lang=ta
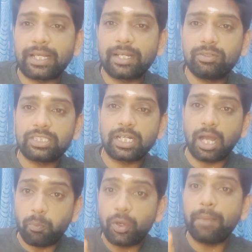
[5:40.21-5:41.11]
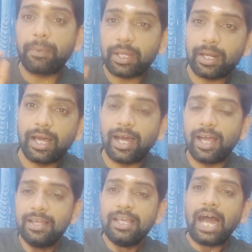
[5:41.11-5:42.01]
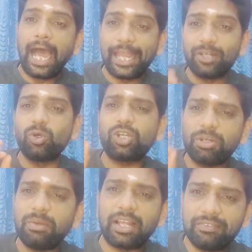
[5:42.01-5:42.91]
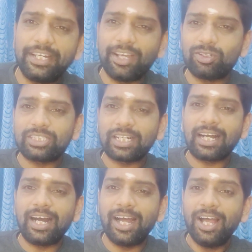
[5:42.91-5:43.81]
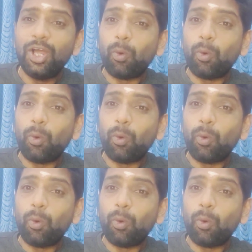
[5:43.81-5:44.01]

படங்கள் வச்சுருக்கான் புகைப்படங்களாக ஐநூறுக்கும் மேலே வீடியோ வச்சுருக்கான்